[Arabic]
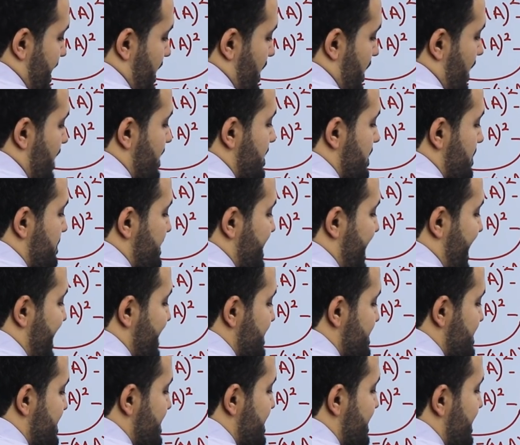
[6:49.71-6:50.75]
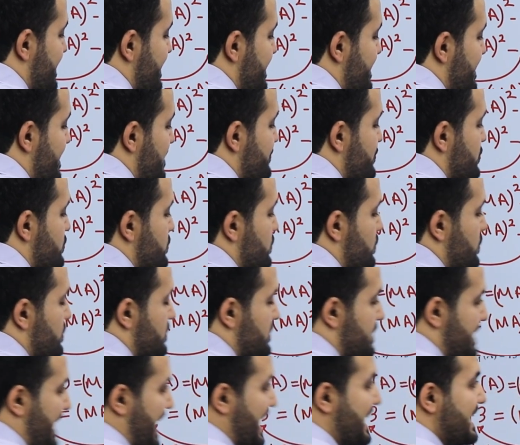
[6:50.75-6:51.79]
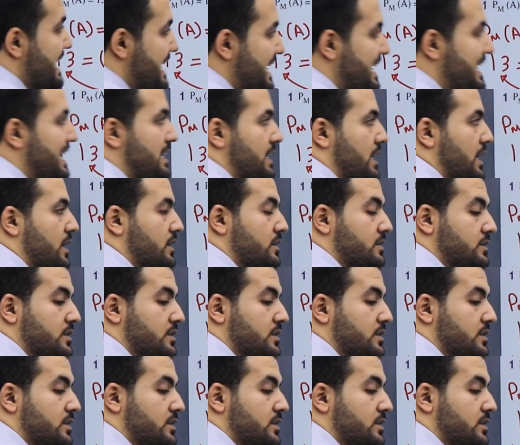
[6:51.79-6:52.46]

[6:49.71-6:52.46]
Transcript: الخط بتاع السيركل نفسه تحديدا يعني